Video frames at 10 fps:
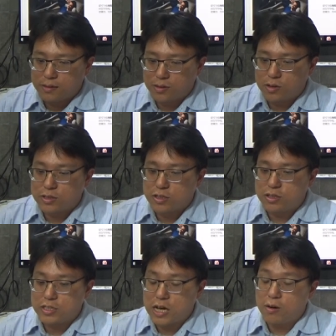我
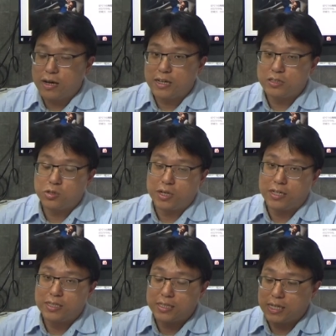就稍微
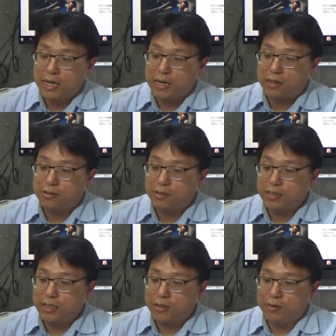选一下啦，就
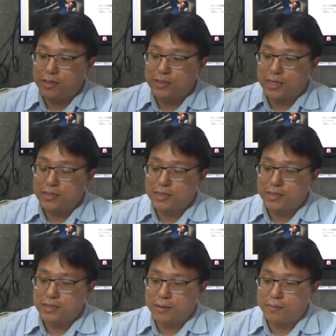是一万三
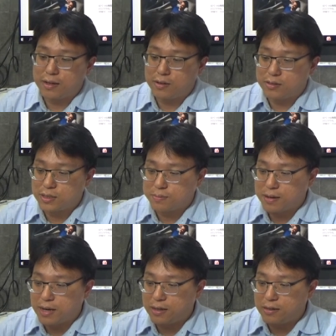千三百六十
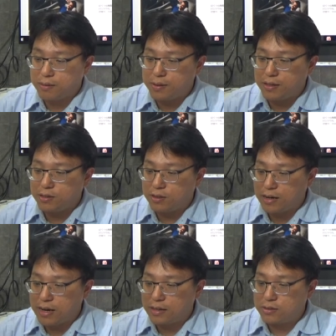八，里面就有
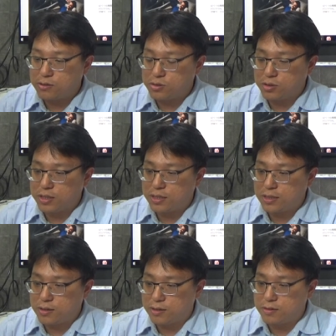含税
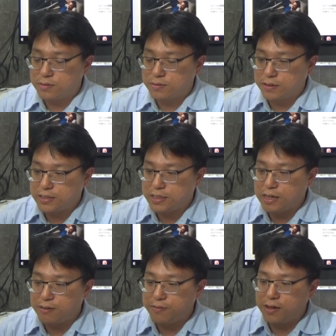哦，费其
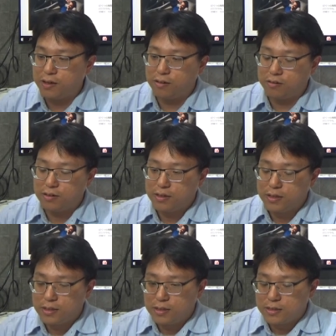他费用，
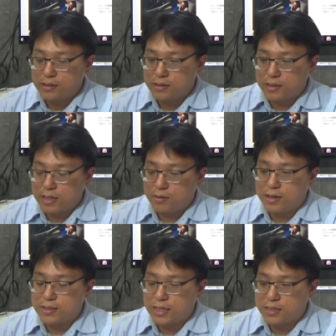这一
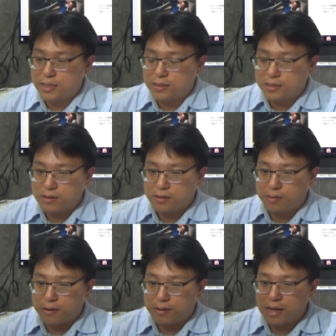万三千六
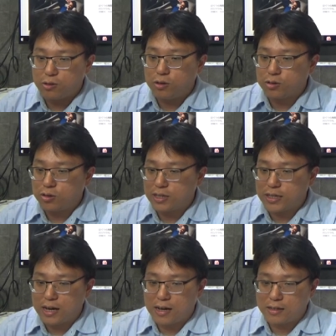百。那如果说以
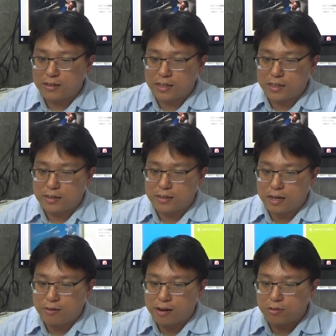刚刚以
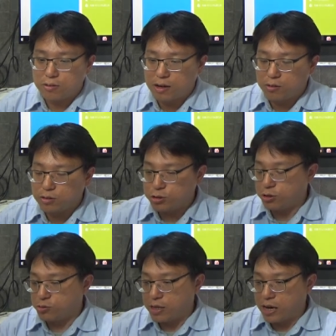台湾五行，我就
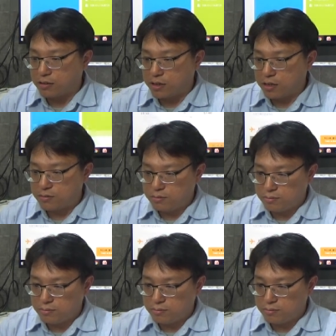选最好的，